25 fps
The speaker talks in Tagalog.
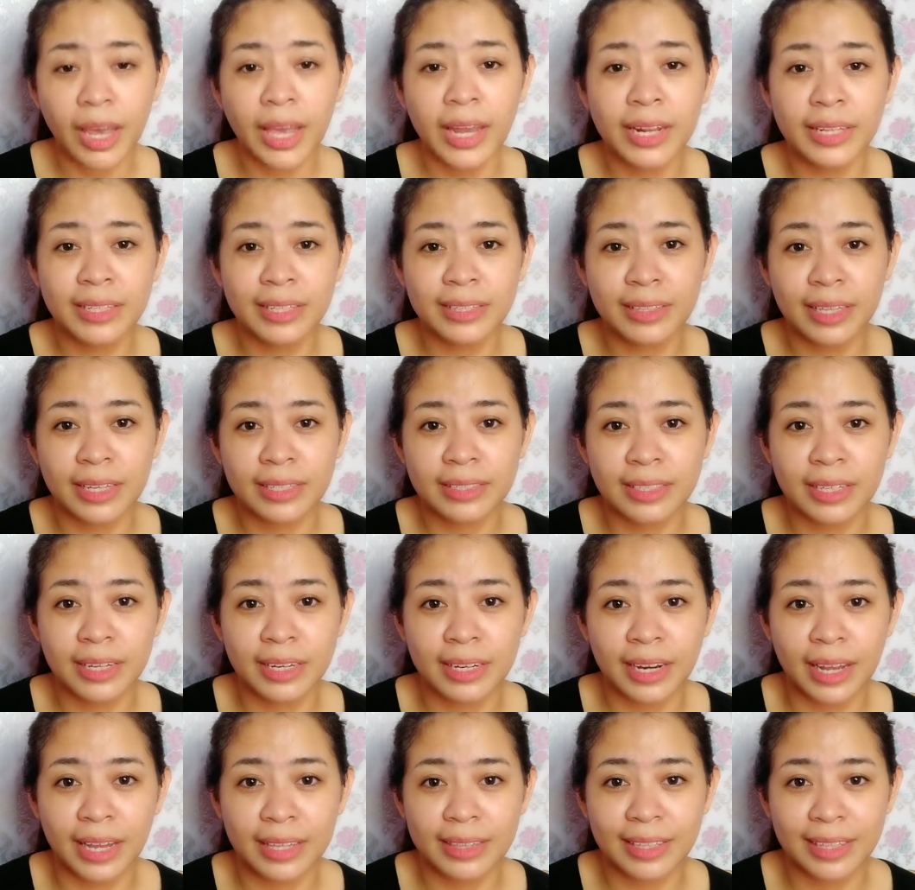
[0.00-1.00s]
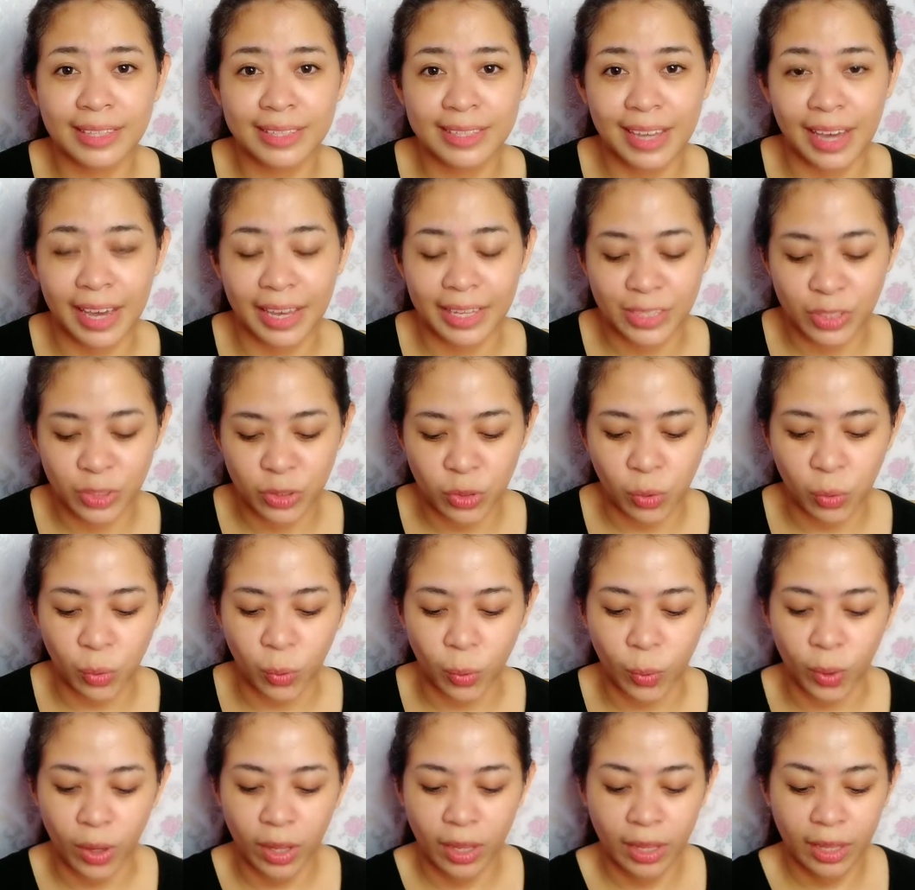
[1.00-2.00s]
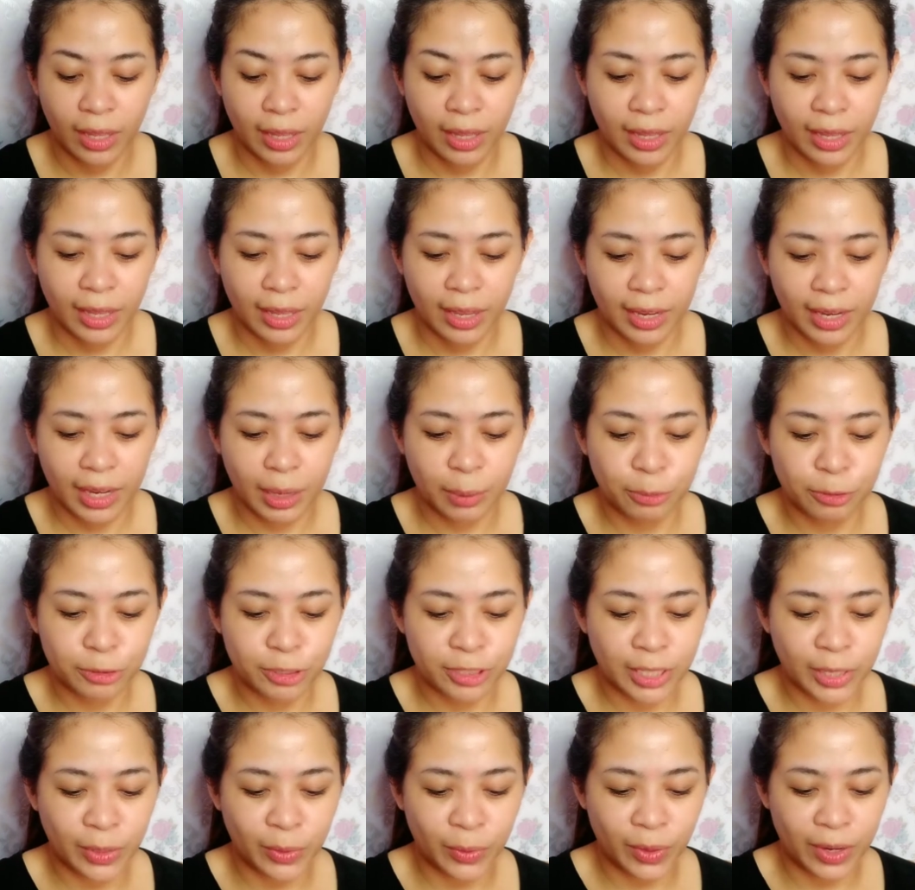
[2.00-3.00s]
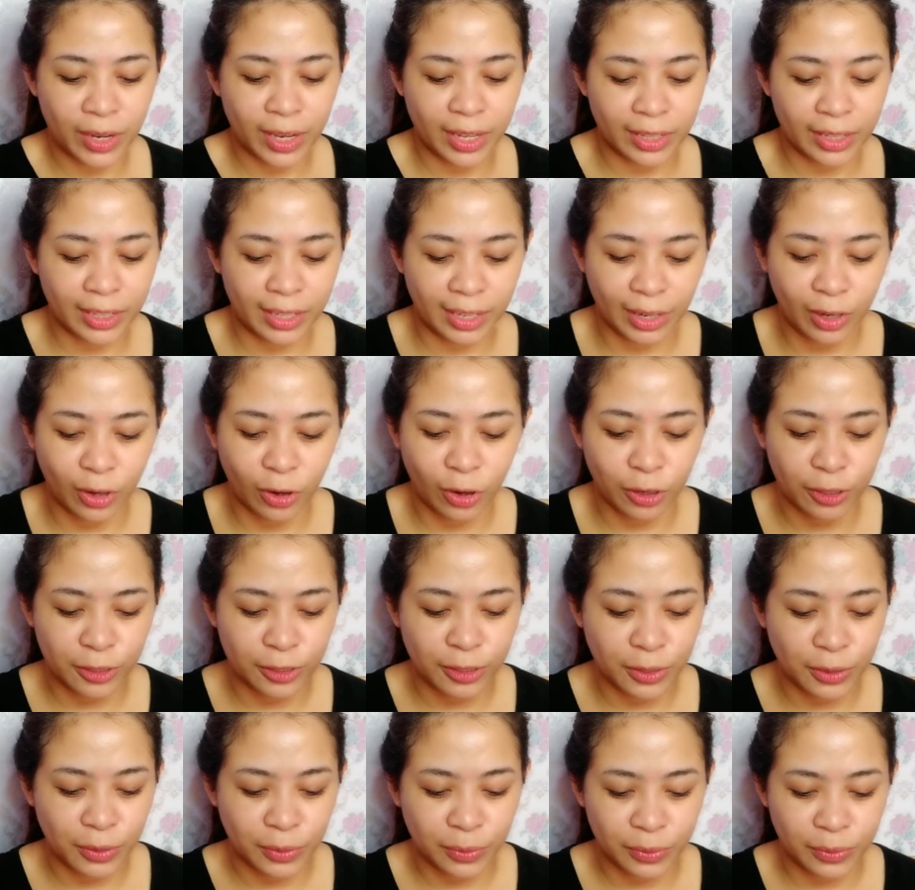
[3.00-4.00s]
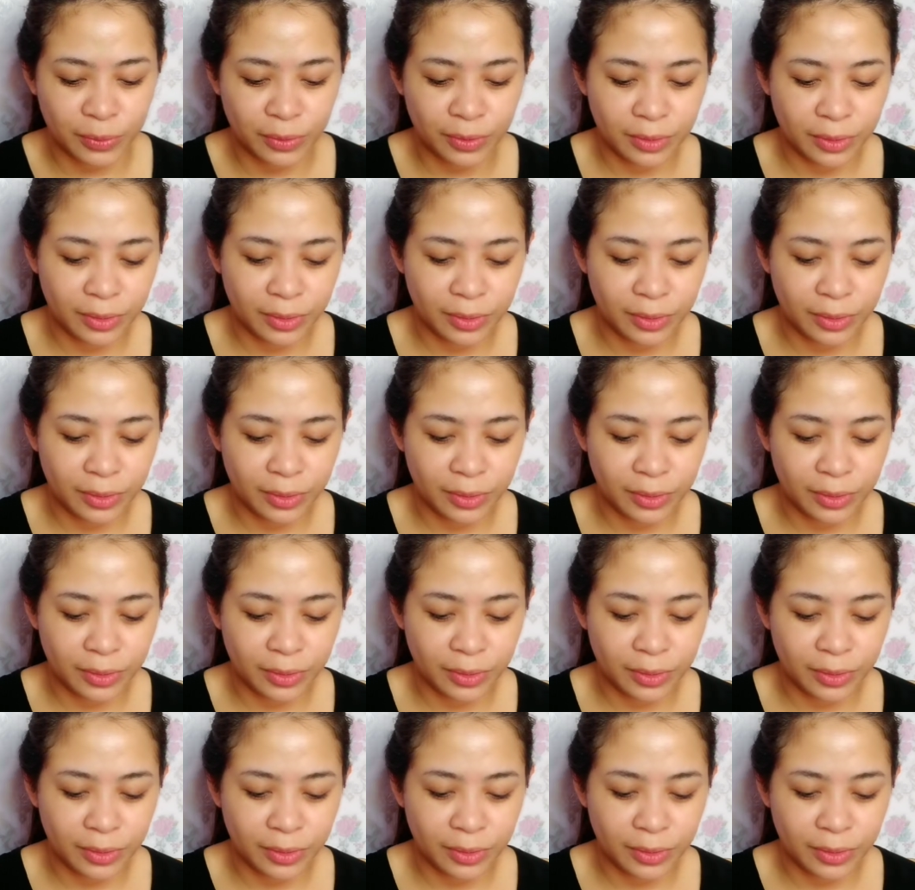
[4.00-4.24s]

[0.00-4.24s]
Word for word: And itetest na natin guys kung kamusta yung kanyang audio.